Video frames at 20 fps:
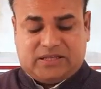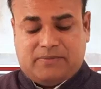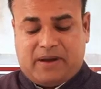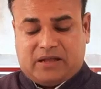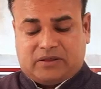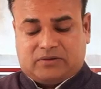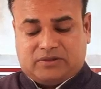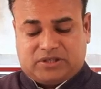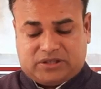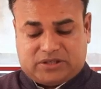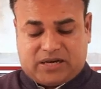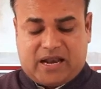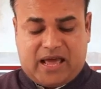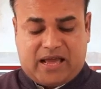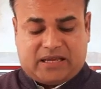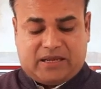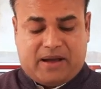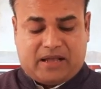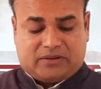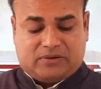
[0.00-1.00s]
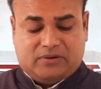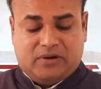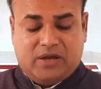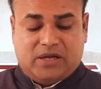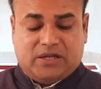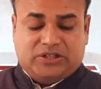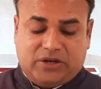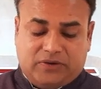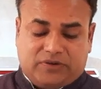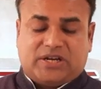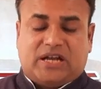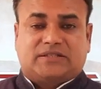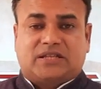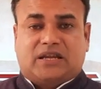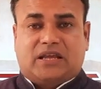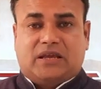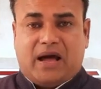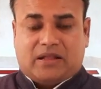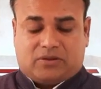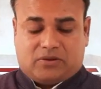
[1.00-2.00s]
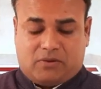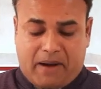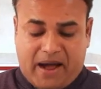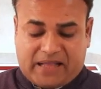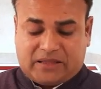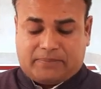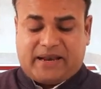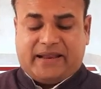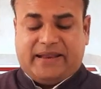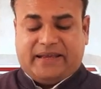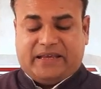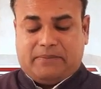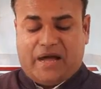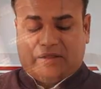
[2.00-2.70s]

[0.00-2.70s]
हो चित्रकला की बात हो जीव शास्त्र की बात हो बांध बनाने की बात हो